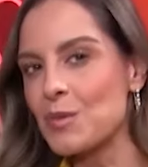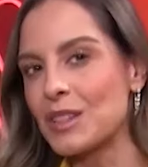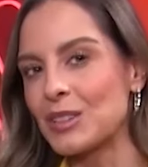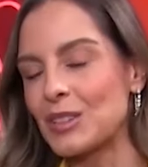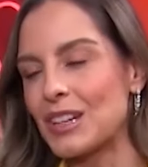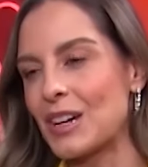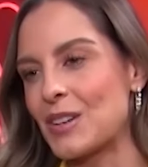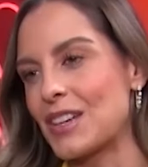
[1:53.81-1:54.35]

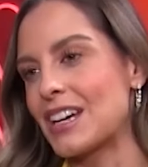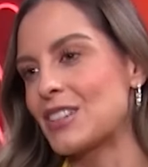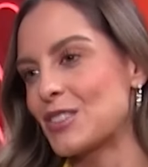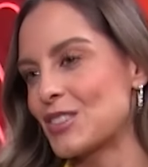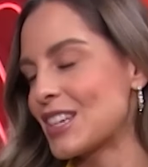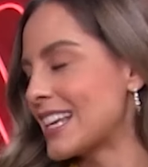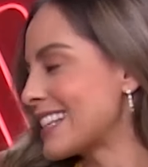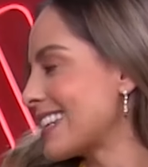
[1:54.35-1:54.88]
momento de la vida
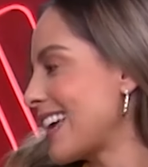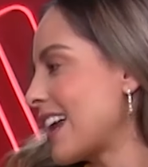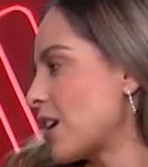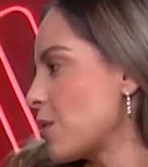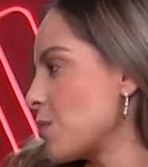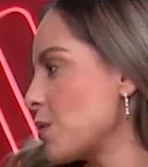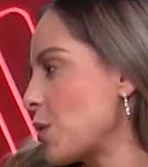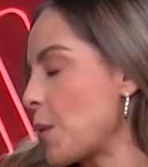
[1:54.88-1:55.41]
yo sí quisiera
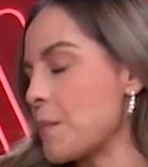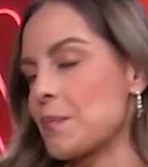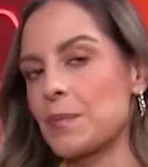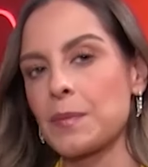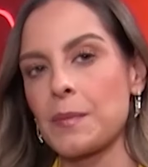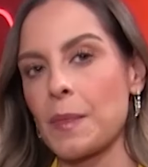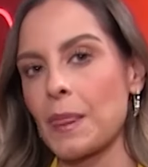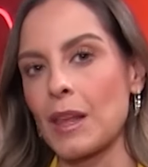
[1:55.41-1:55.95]
como
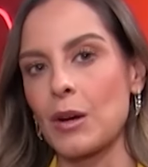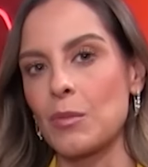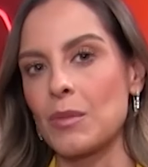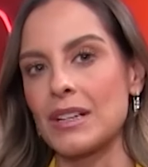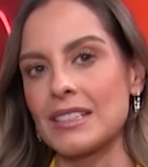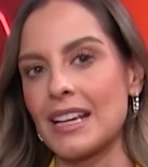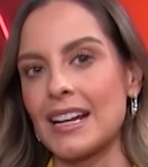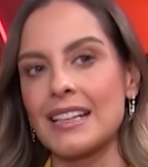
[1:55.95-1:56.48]

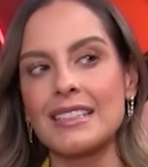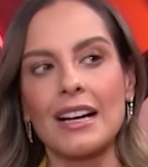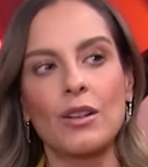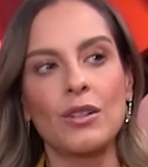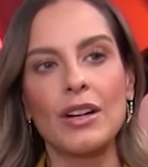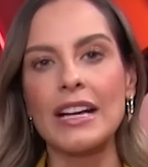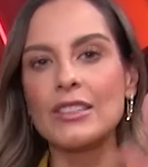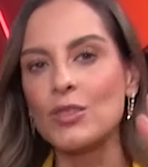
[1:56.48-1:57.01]
como hacer esa,
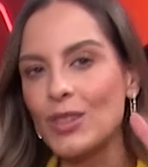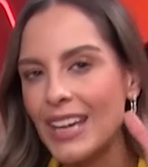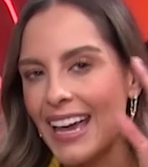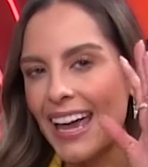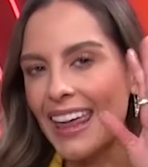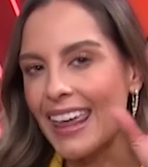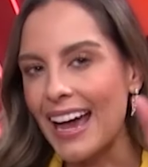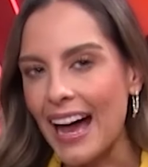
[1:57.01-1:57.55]
eso
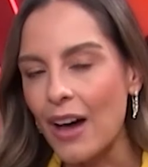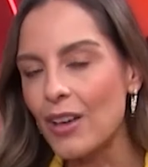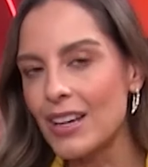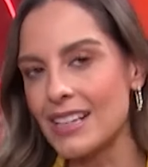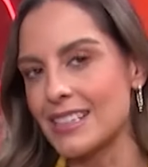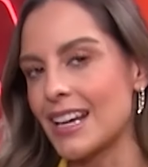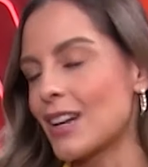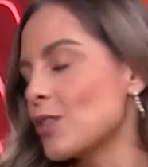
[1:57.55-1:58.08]
que he dejado
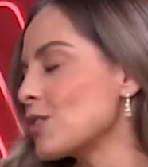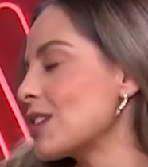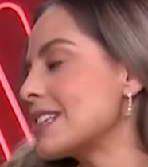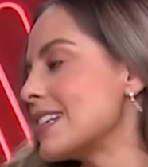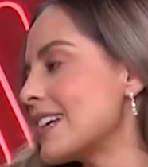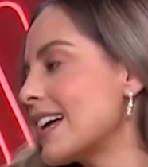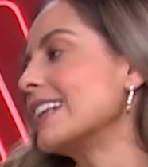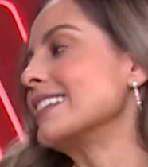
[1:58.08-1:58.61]
de hacer, no sé
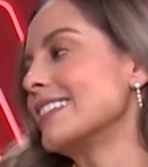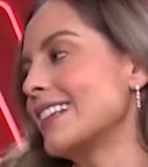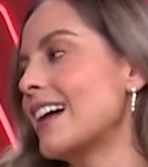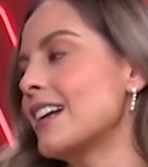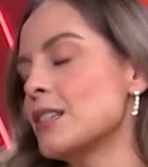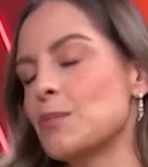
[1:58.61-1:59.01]
si cantar